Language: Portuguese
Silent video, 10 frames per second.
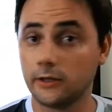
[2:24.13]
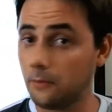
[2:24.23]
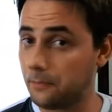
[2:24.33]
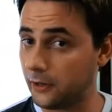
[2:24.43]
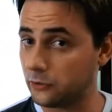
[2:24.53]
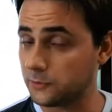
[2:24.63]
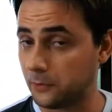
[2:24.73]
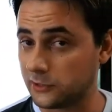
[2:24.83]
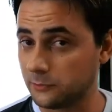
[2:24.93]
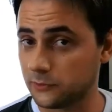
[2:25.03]
e não perca os
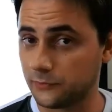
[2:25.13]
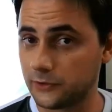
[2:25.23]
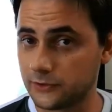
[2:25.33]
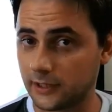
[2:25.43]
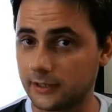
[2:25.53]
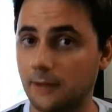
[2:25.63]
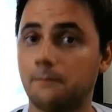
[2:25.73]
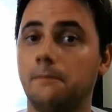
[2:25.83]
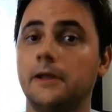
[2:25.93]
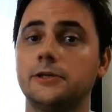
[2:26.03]
próximos vídeos aqui
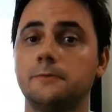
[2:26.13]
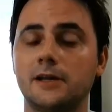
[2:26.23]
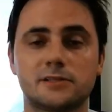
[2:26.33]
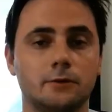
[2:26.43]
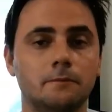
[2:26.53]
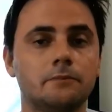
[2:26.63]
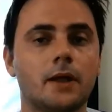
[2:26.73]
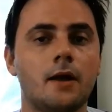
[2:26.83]
da Blink Brasil.